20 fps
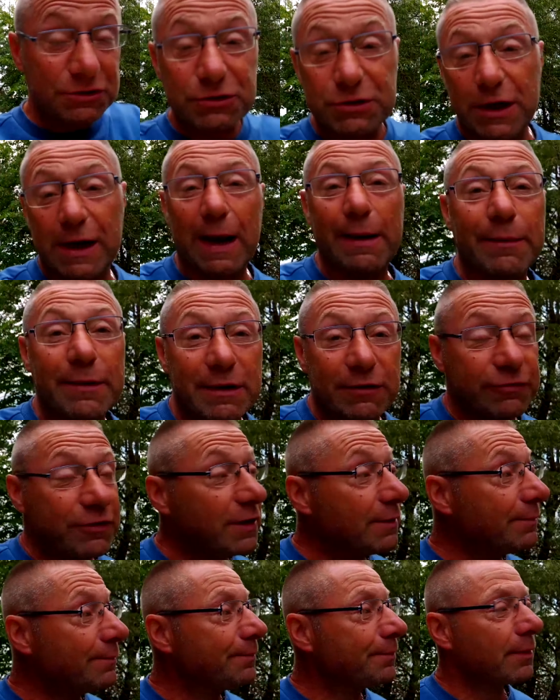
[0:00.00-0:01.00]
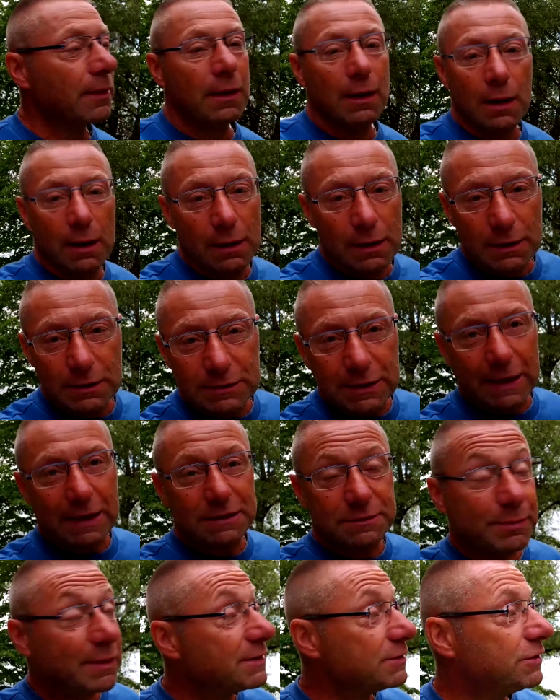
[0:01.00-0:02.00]
Czekamy na film i zaraz
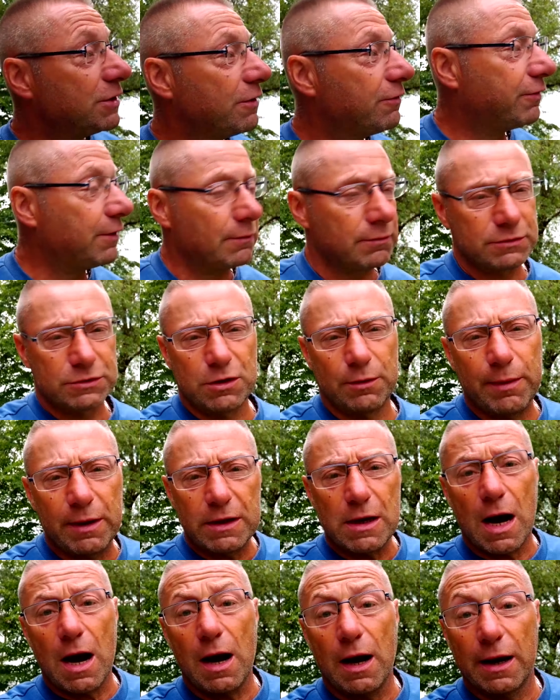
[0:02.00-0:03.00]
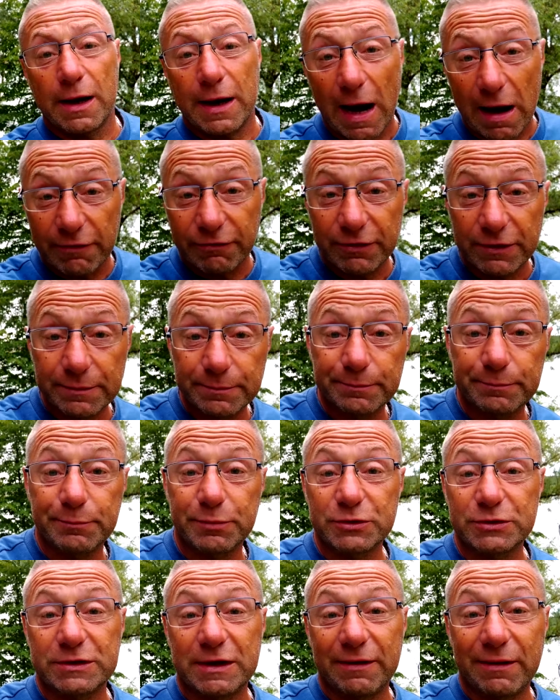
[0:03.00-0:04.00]
będzie film zrobienia kawy.
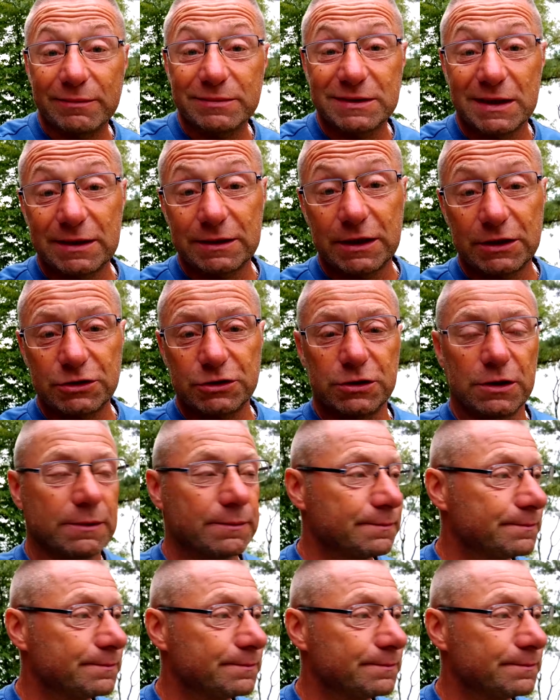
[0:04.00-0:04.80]
Pozdrawiam serdecznie.